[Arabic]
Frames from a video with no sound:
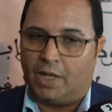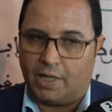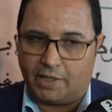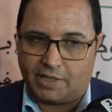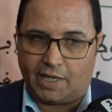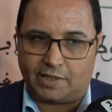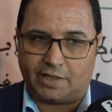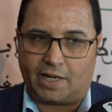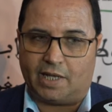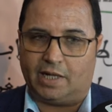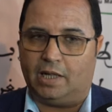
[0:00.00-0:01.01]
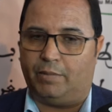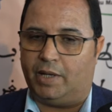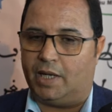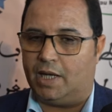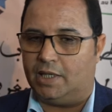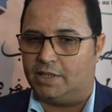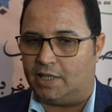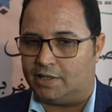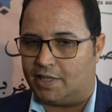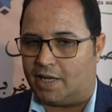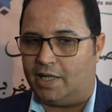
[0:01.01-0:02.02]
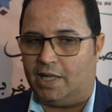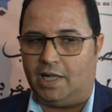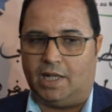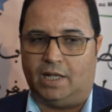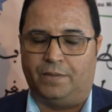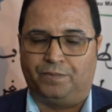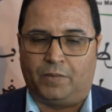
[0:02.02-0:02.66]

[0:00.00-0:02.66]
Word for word: اللي تاثر هذه المهنه اللي تاثر هذه